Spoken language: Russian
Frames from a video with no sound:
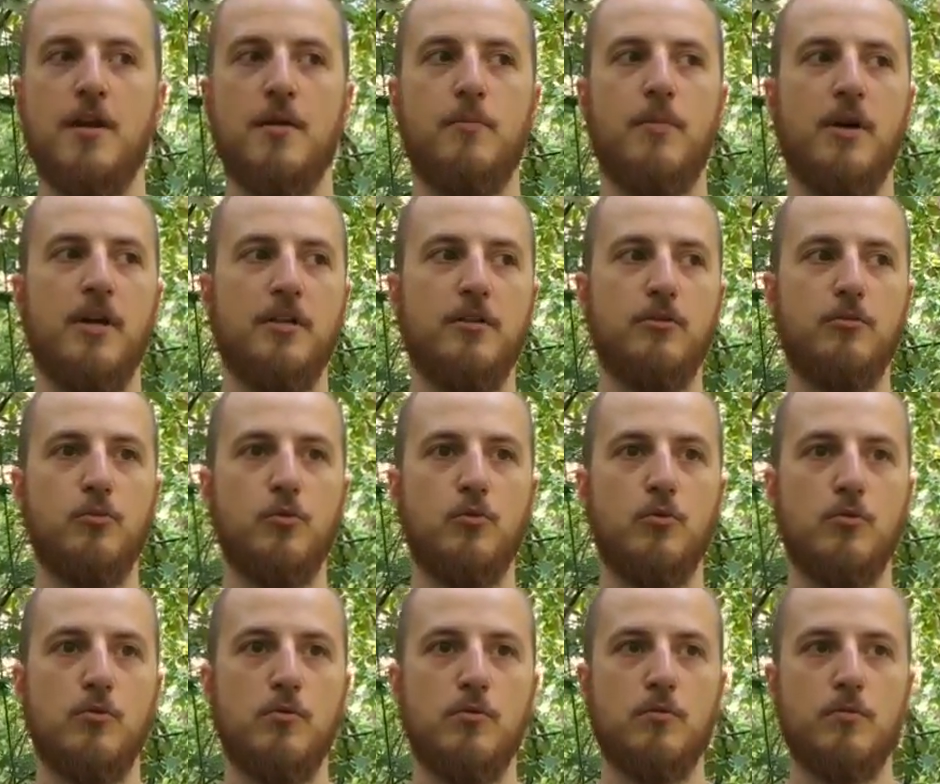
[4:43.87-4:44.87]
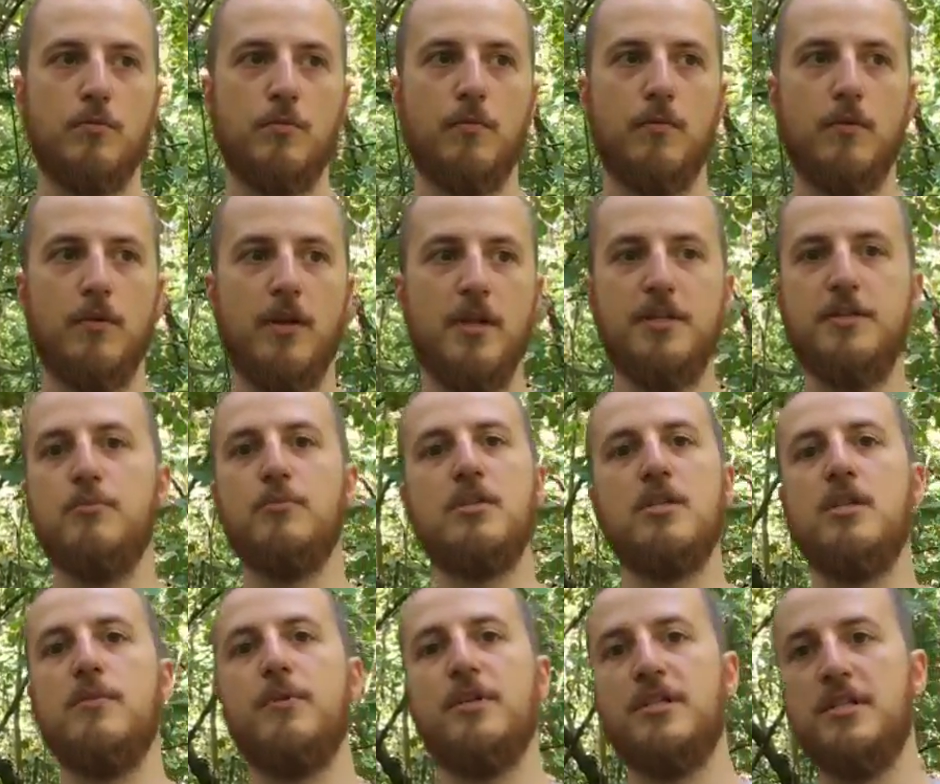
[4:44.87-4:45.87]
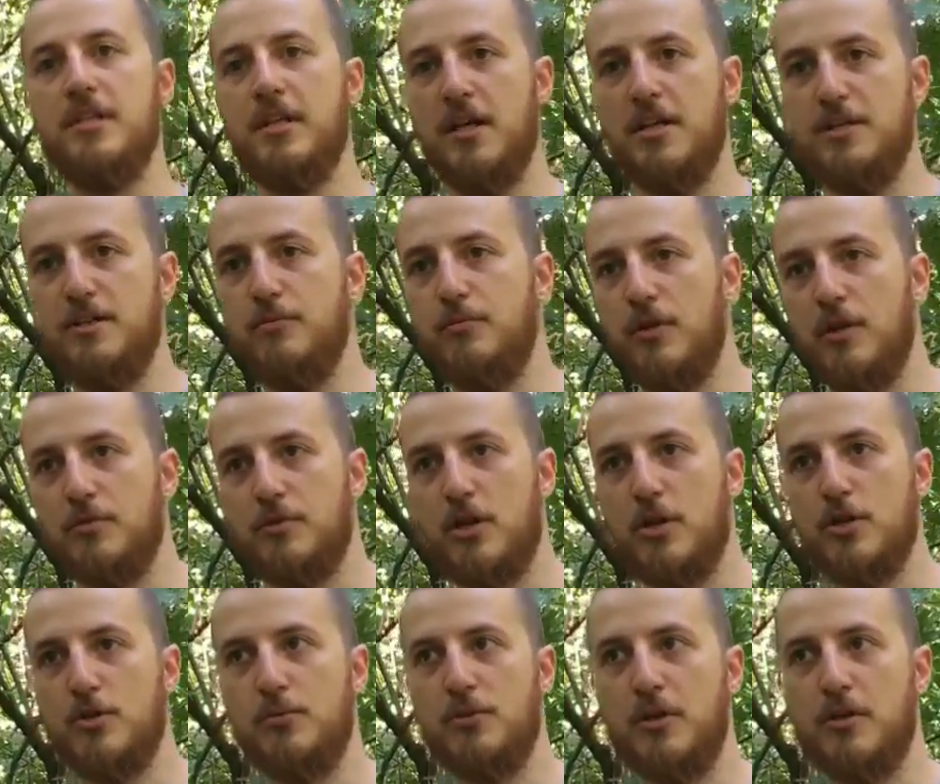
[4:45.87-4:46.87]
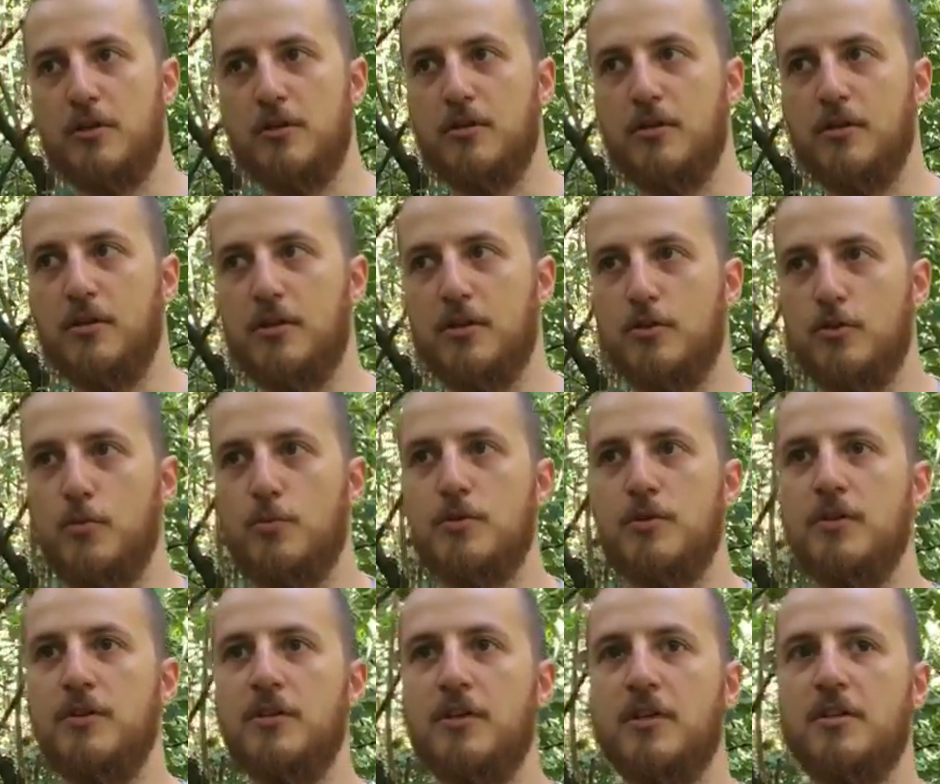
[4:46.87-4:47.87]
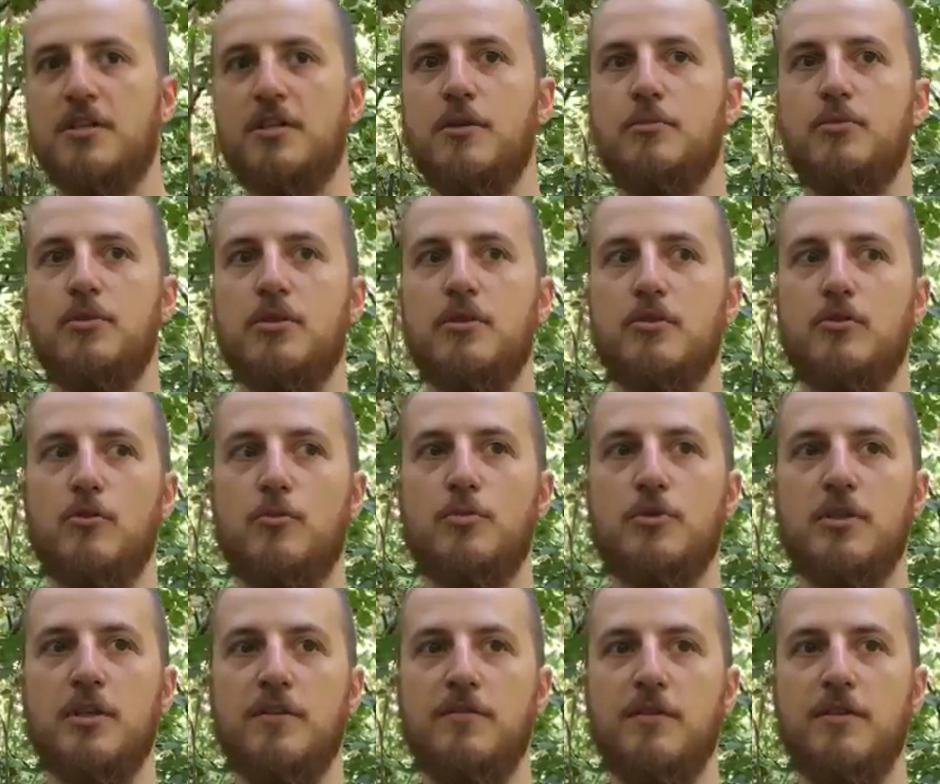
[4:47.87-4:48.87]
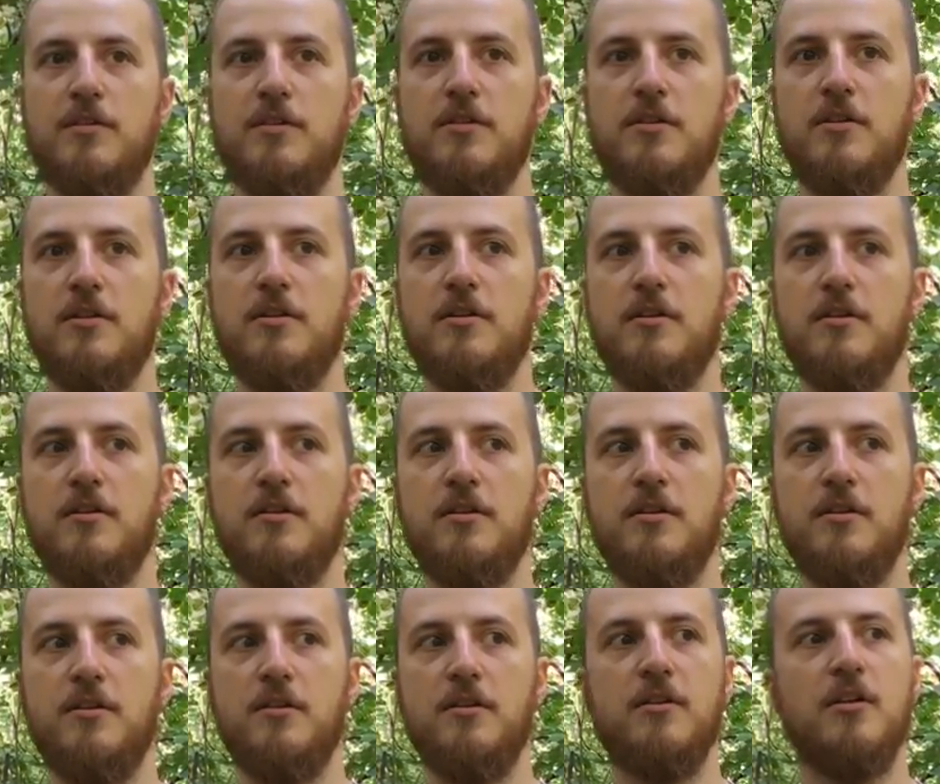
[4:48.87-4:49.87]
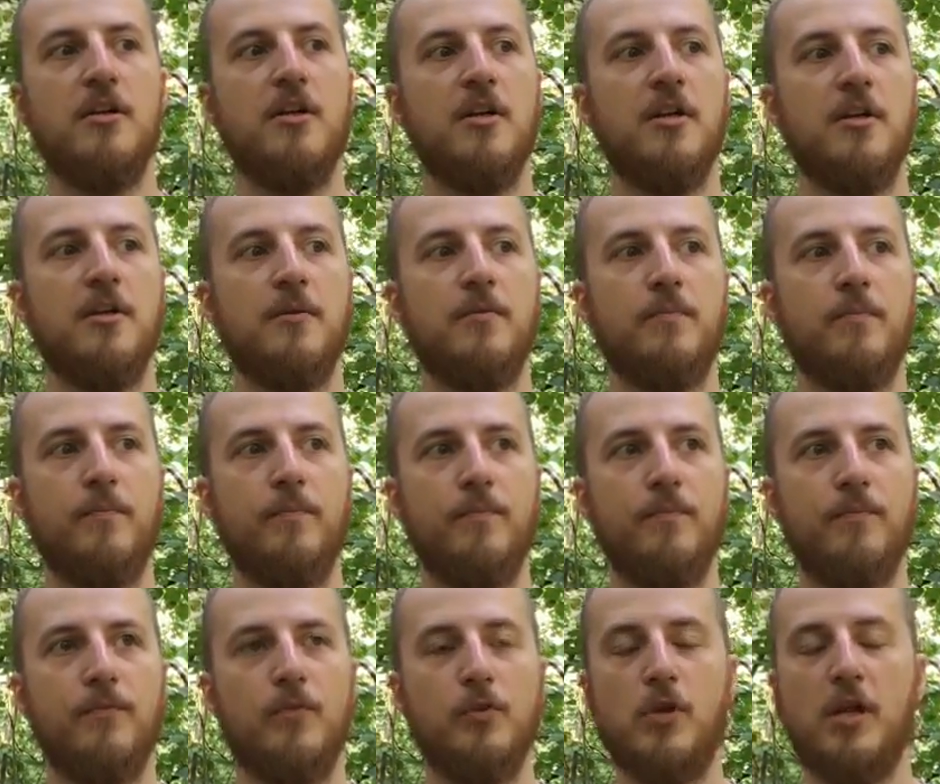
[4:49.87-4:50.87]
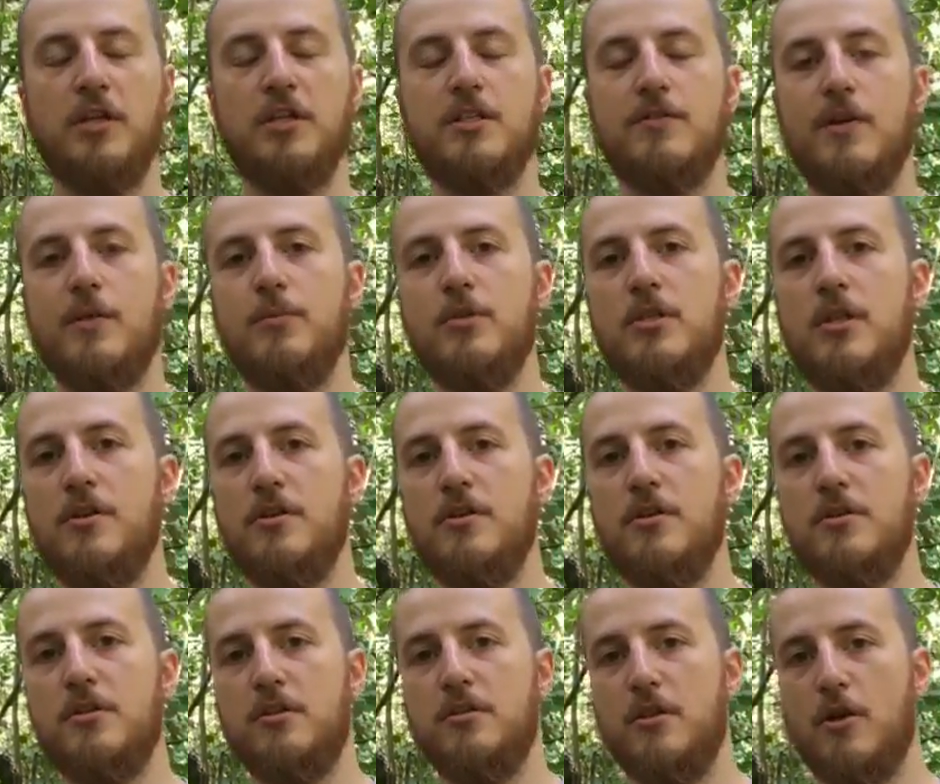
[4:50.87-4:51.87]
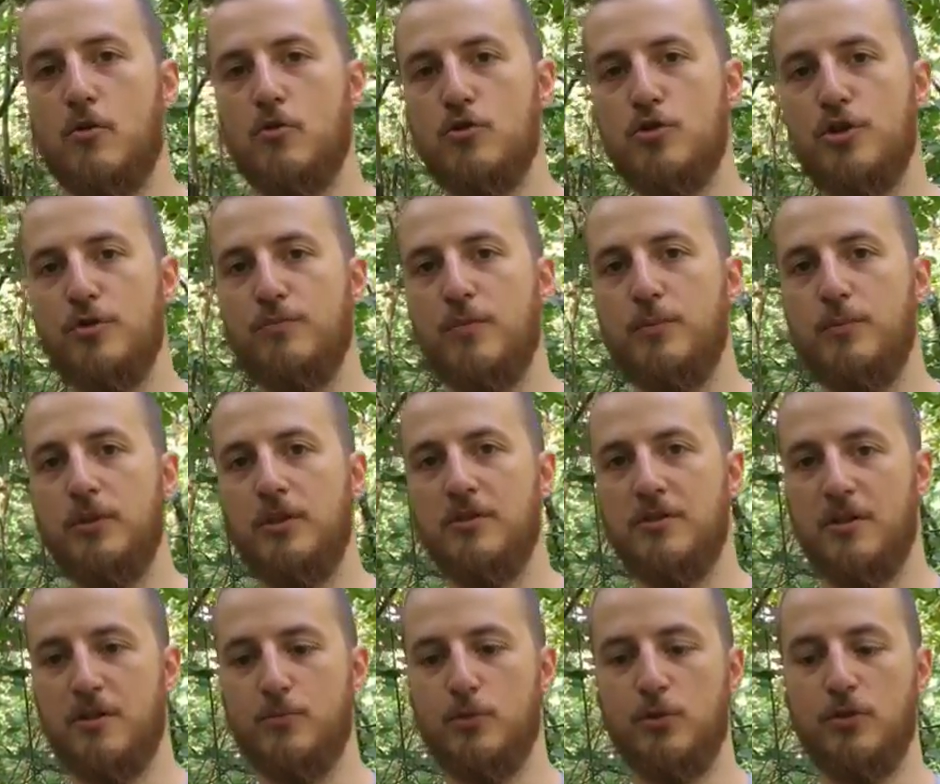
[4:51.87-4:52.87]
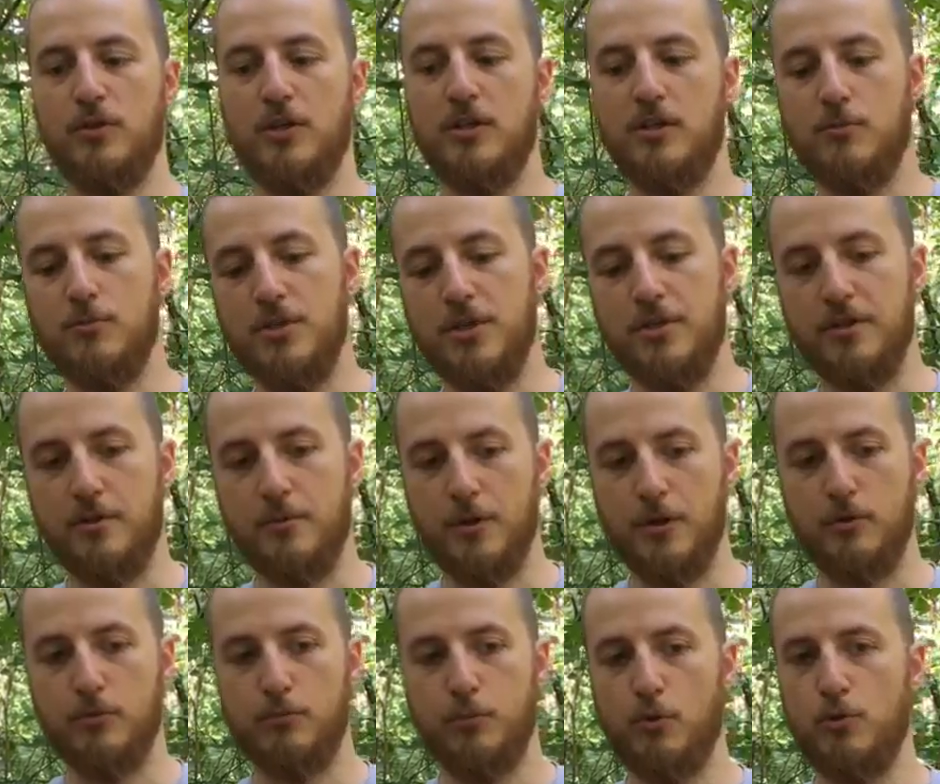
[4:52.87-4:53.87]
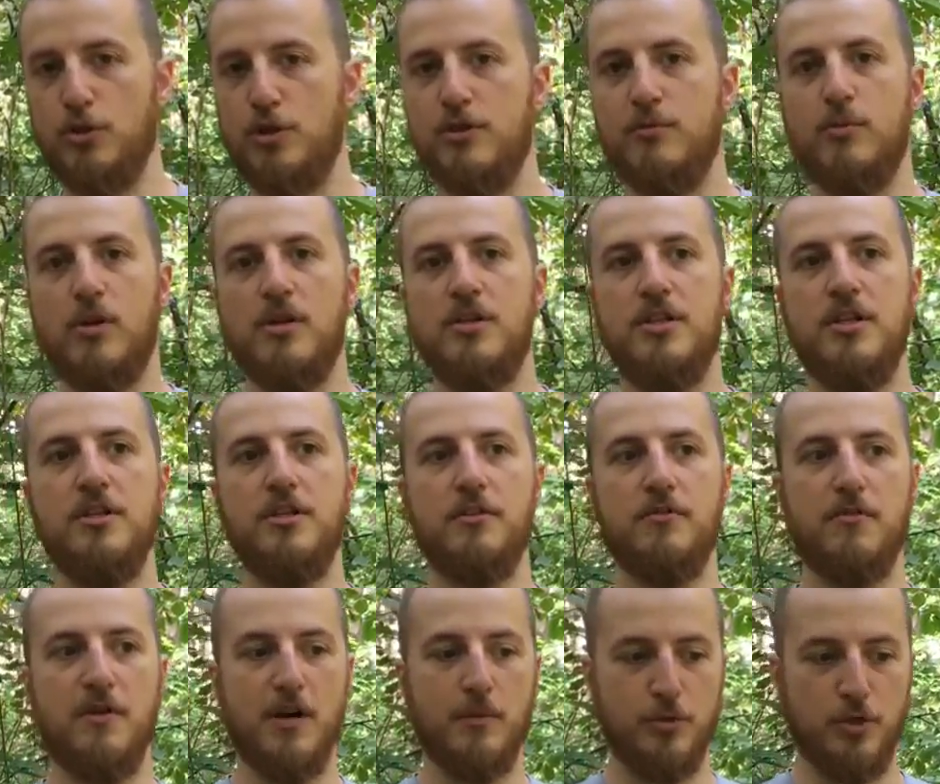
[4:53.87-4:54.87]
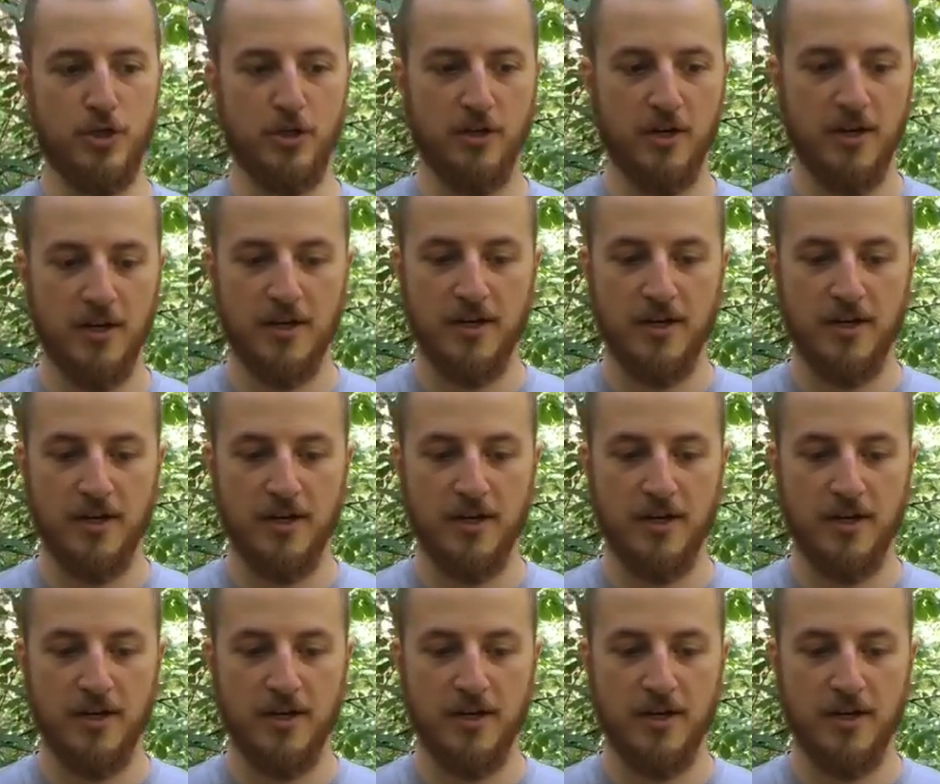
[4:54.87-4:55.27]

Поэтому этим мы заниматься не хотим. Нам, скажем так, э, собственные концепции, собственное видение и ну, какие-то свои мысли, они несколько дороже, чем попытка заработать на этом денег. Поэтому проще не брать денег вообще.